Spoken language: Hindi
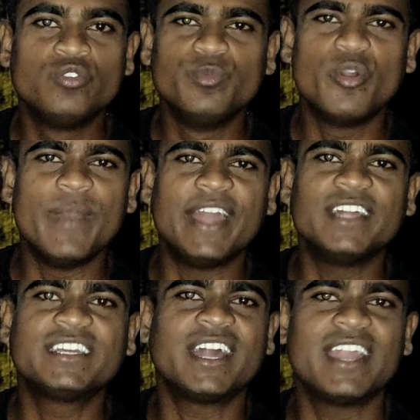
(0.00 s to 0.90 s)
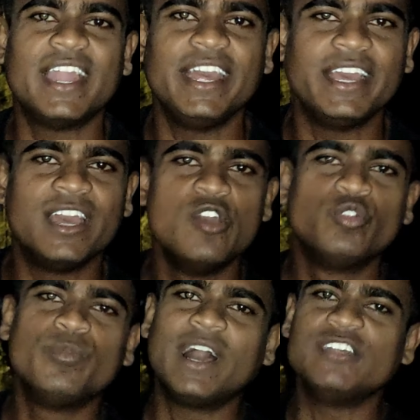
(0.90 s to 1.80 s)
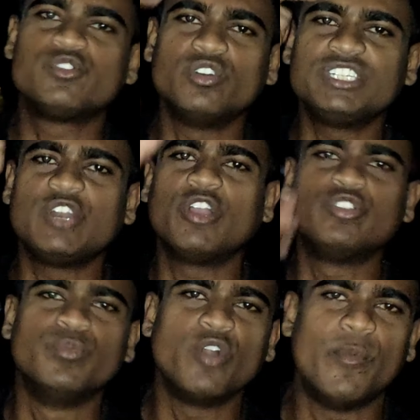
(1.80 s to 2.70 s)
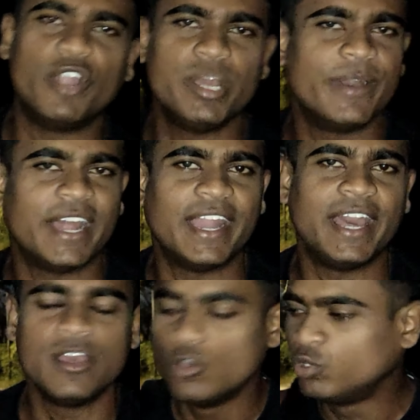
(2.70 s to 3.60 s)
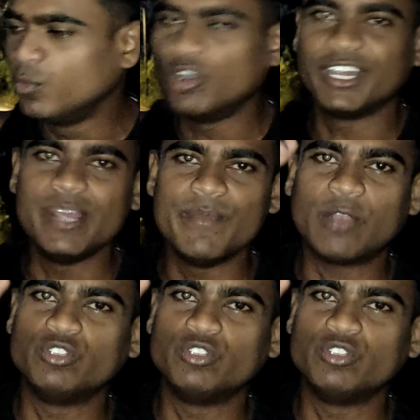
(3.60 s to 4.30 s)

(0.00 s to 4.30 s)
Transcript: तुमको मेहनत करना नहीं है तुम खाली सोच रहे हो कि तुमको बॉडी बनाना है तुमको ड्रीम में